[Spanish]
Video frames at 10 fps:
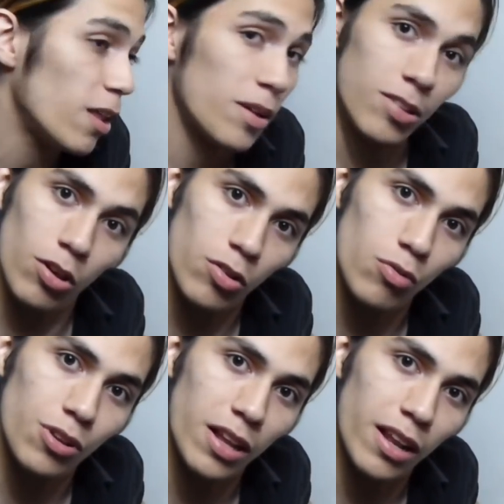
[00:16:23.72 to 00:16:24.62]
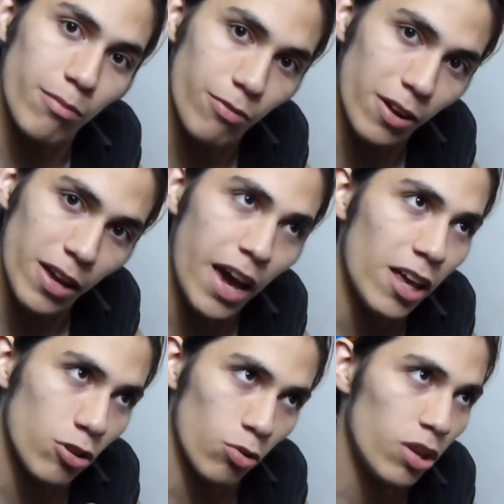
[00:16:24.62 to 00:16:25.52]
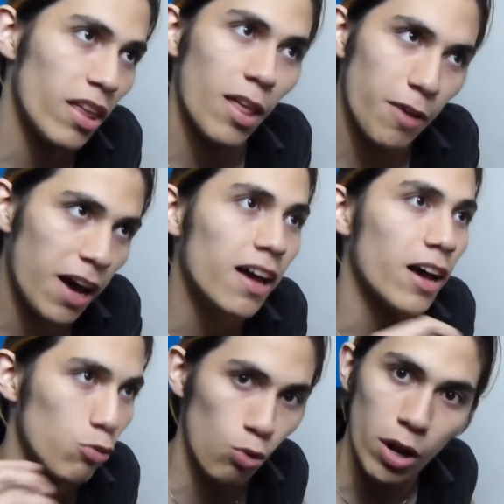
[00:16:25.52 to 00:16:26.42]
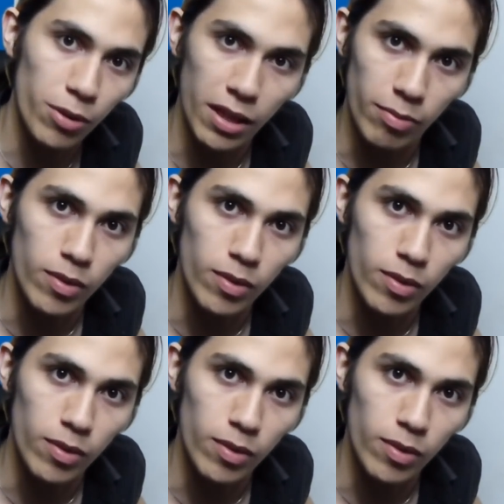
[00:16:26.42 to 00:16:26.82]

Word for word: Cuesta demasiado hacer un final feliz a esto. No es nada más actuar